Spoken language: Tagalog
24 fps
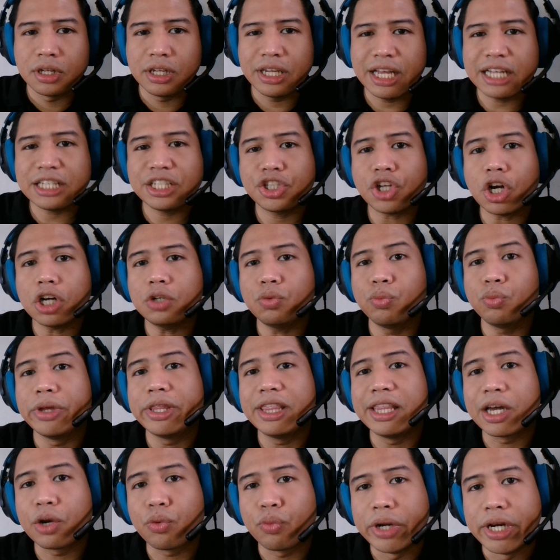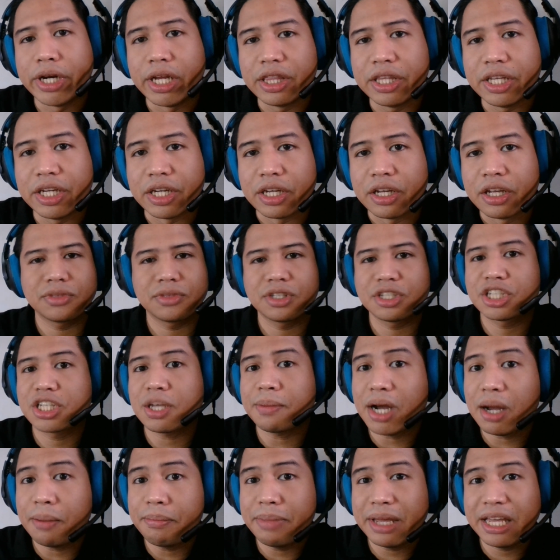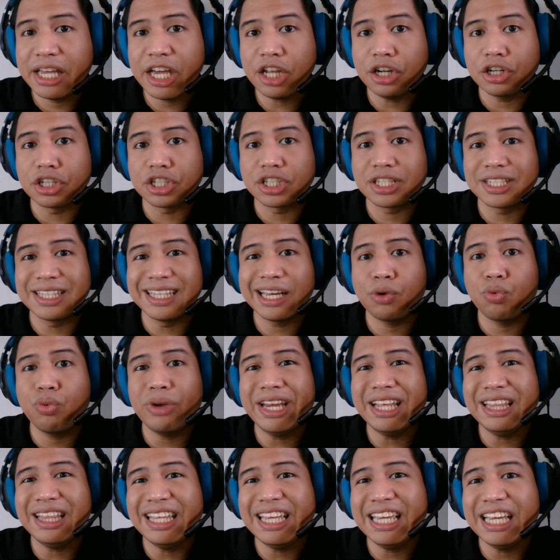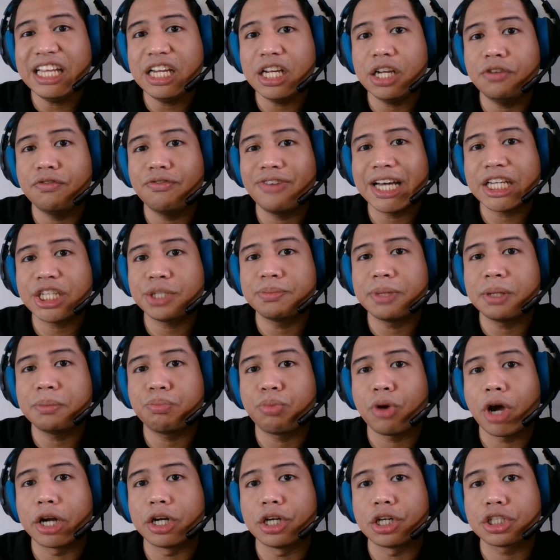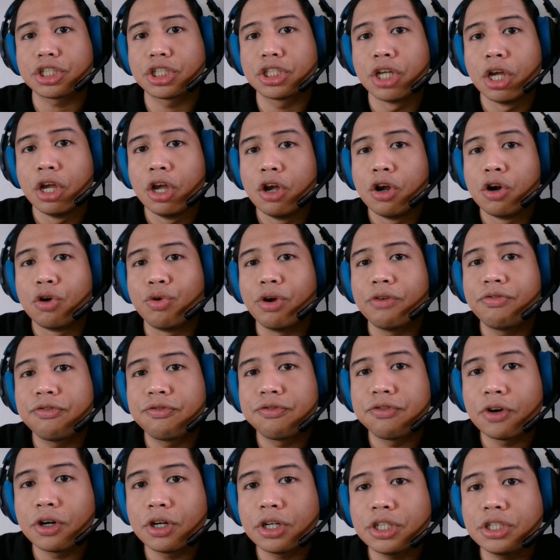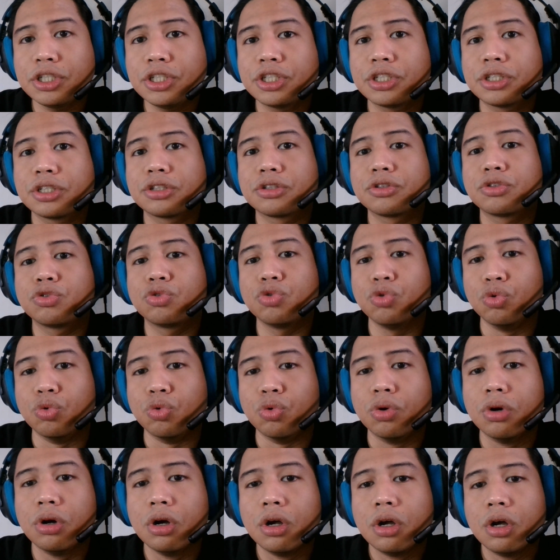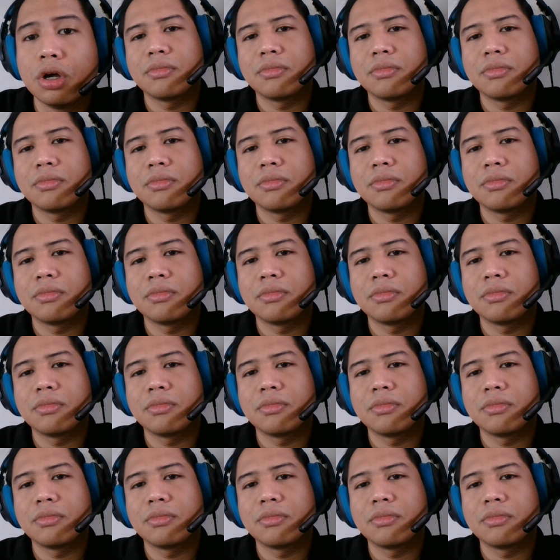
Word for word: Let's start with liquidity. Sa mga beginners, liquidity in investment products refers to